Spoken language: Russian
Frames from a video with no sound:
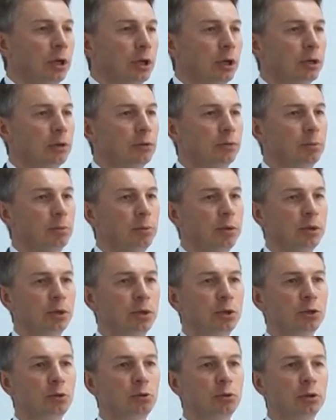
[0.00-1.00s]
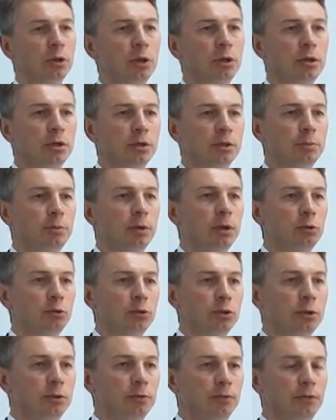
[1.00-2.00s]
а, во-первых, школы, они
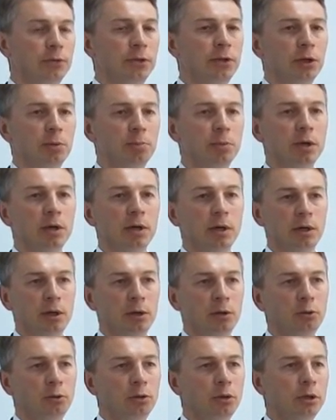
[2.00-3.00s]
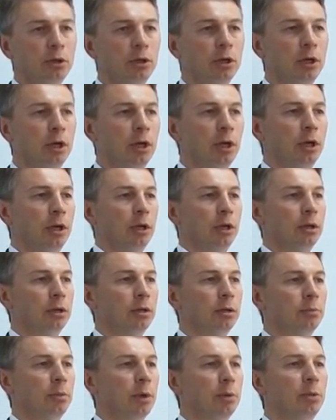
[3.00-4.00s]
расположены во всех микрорайонах,
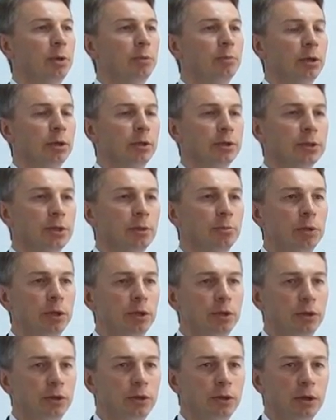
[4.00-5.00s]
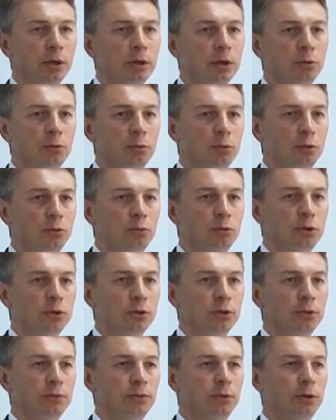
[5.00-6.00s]
а, помимо самих детей, которые
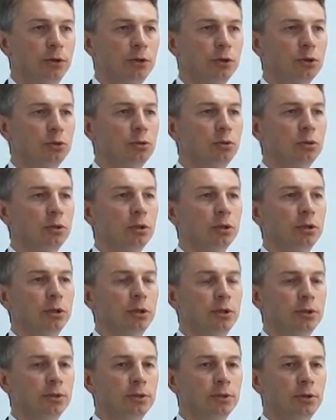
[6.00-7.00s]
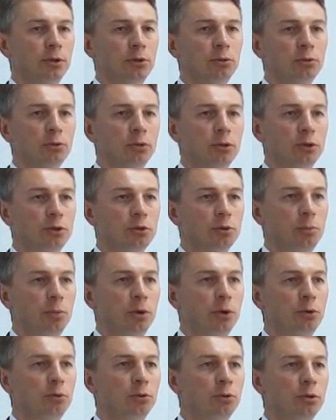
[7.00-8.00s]
учатся в этих школах, на эти стадионы еще
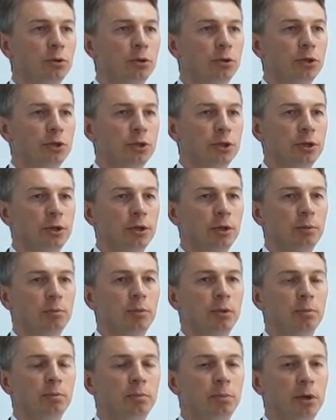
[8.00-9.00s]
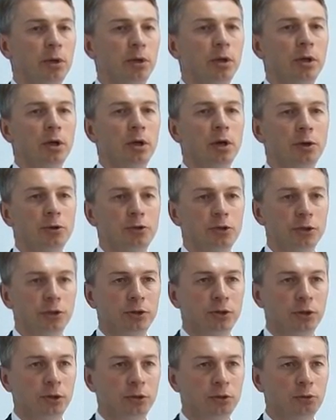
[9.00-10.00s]
приходят и жители прилегающих
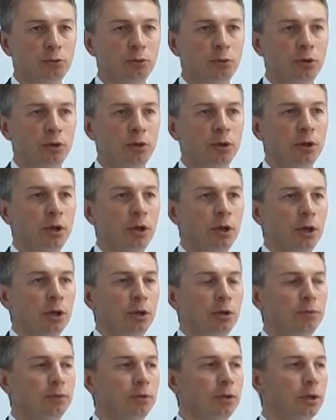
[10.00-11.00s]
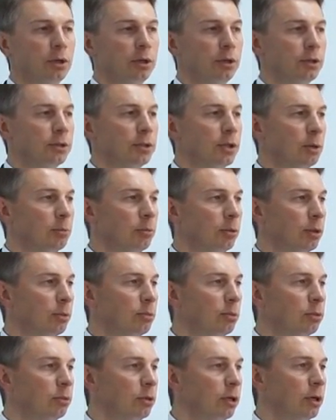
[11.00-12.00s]
территорий. И вы, наверное, сами
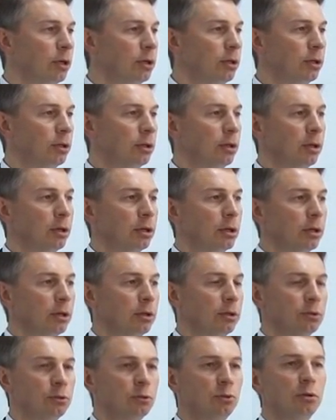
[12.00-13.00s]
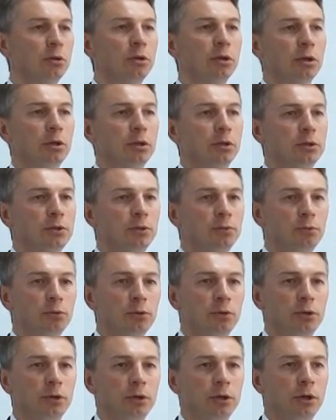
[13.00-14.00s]
наблюдаете, да, как, сколько
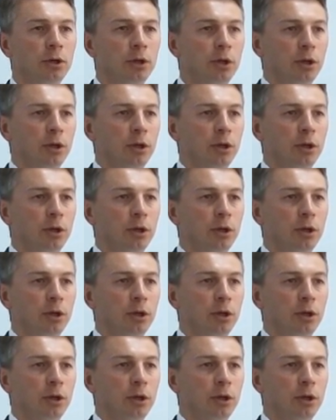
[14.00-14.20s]
сегодня